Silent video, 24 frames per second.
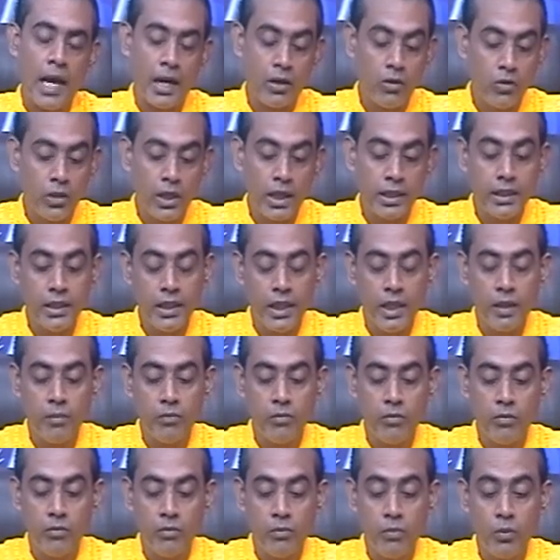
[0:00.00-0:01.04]
এখনকার দিনে
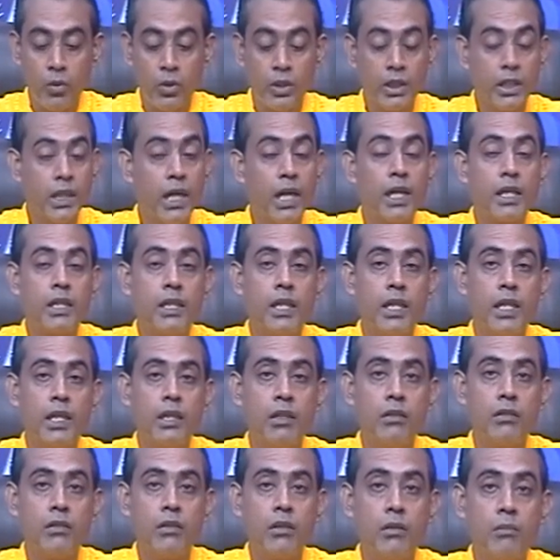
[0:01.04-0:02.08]
প্রতিকারার্থে
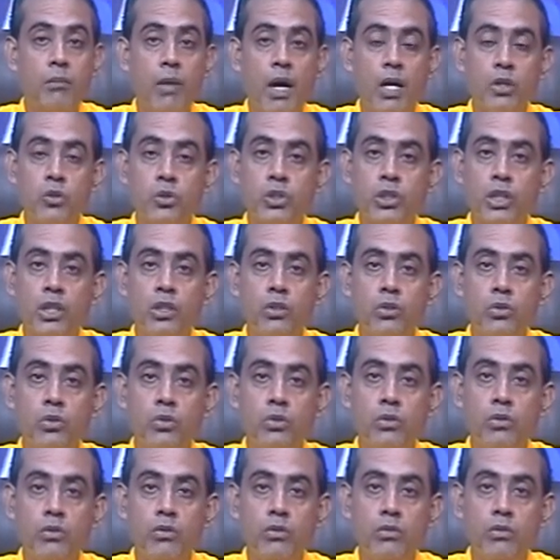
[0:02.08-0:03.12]
মানুষ কিন্তু
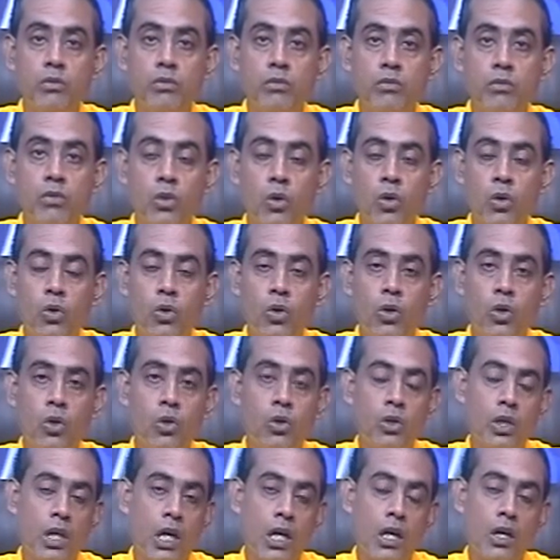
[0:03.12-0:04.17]
লক্ষ
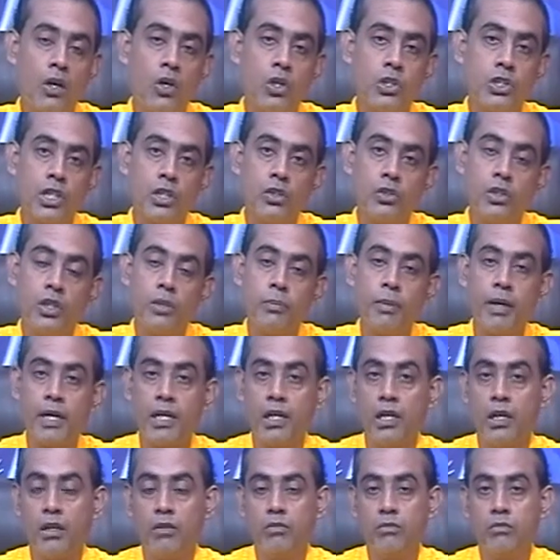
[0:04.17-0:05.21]
লক্ষ টাকা খরচা করতে
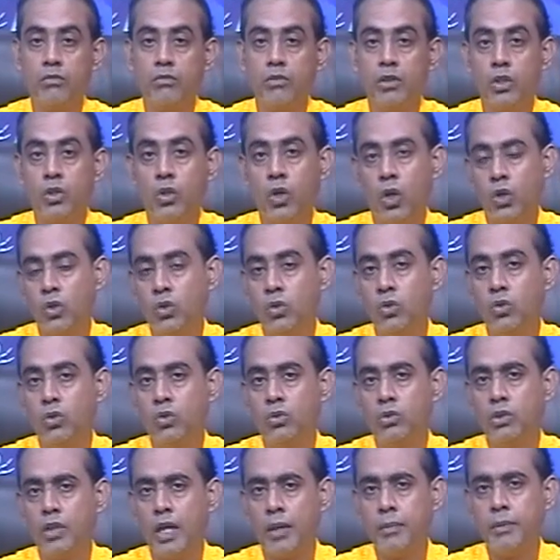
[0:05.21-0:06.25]
পারে না রত্ন
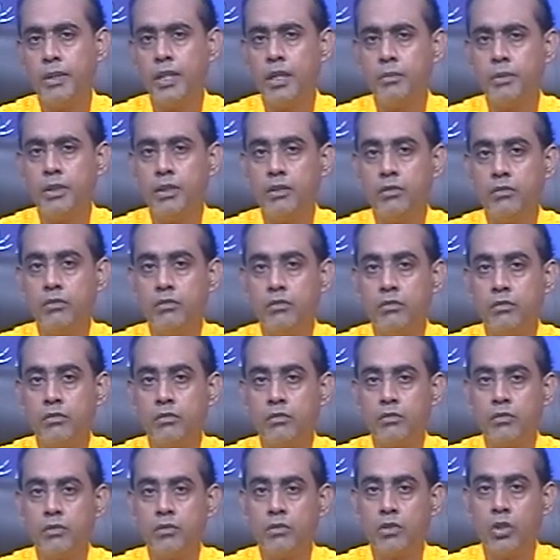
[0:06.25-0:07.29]
দামি দামি
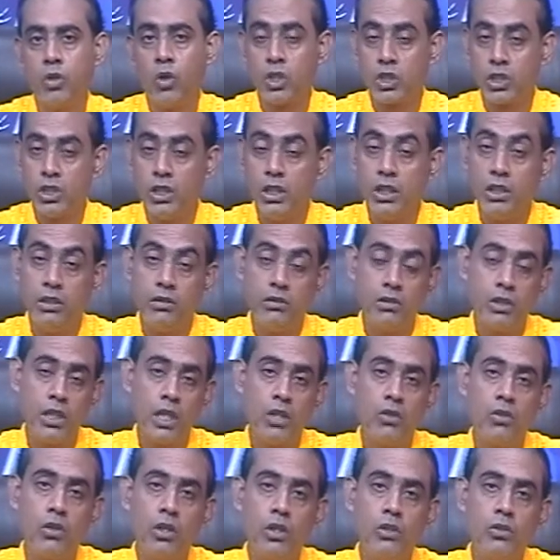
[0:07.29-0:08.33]
কস্টলি
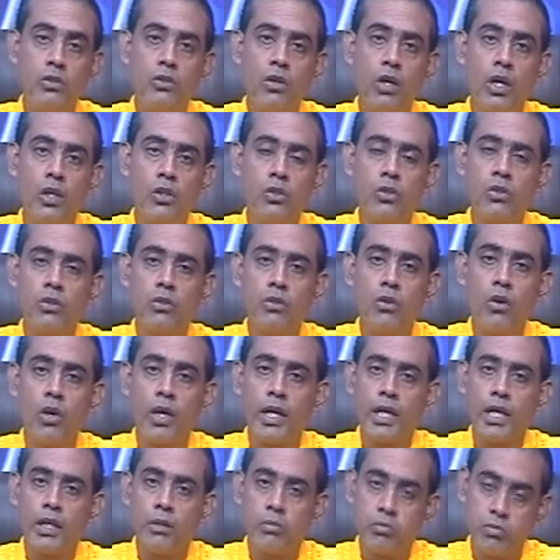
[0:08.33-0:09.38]
সেগুলো কিন্তু হয়তো
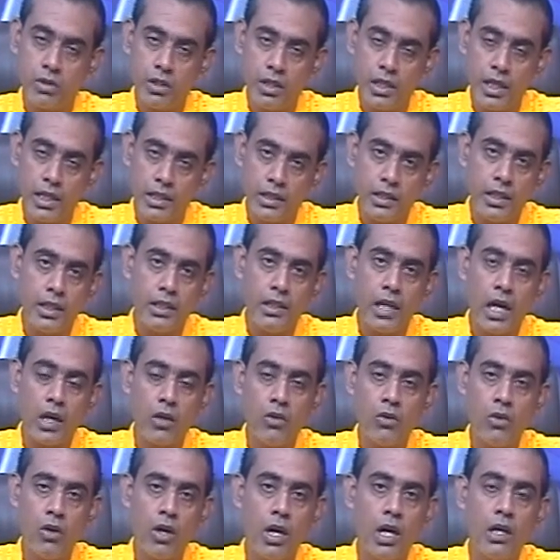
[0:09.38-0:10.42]
অনেকের ক্ষেত্রেই
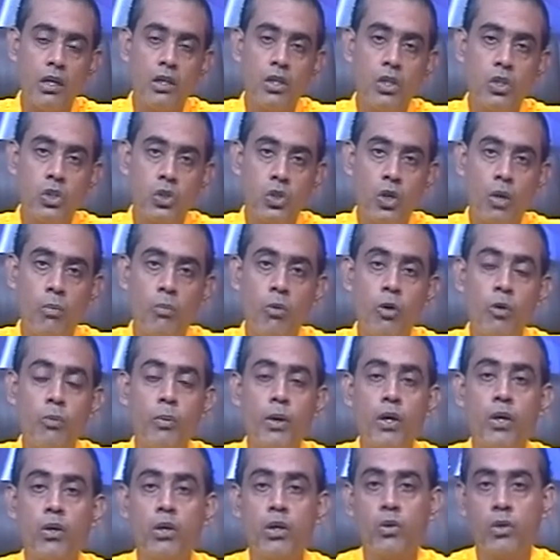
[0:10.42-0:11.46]
ধারণ করা
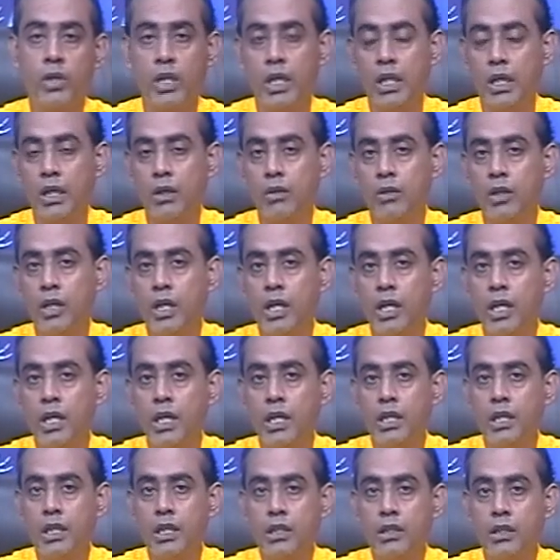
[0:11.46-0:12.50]
সম্ভবপর হয়ে ওঠে না
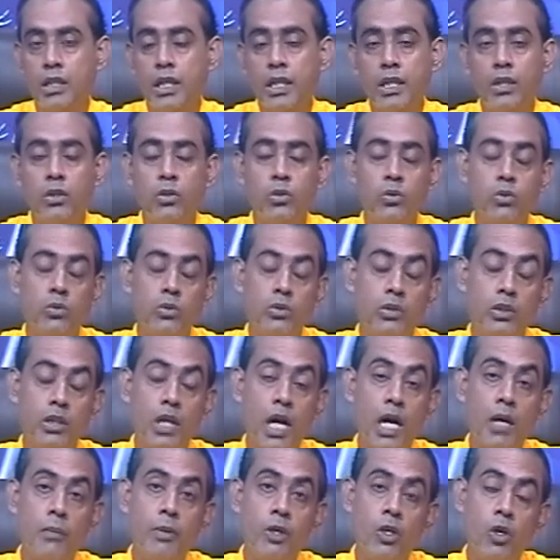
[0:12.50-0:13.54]
কিন্তু
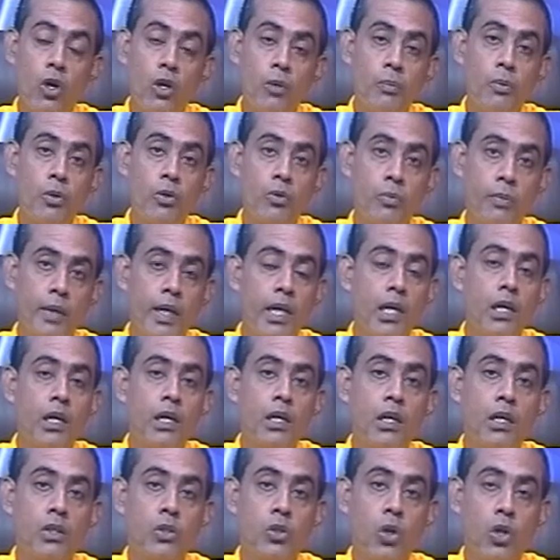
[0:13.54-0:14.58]
তার বিকল্প রূপে
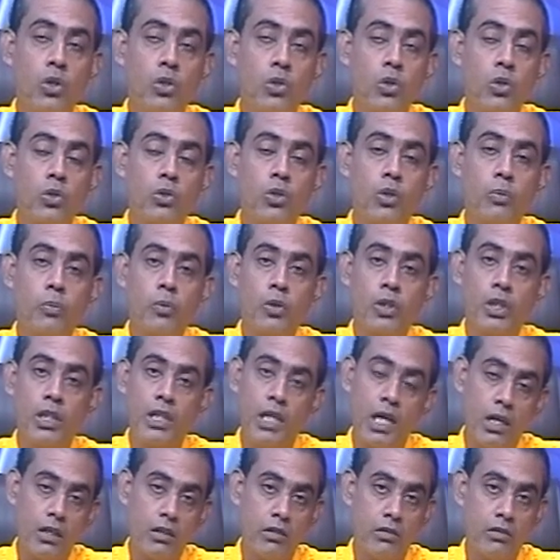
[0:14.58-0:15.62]
তন্ত্রোক্ত
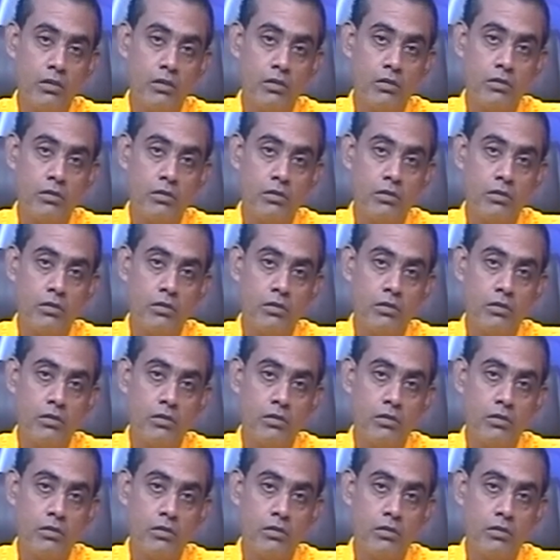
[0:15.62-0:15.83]
প্রতিকার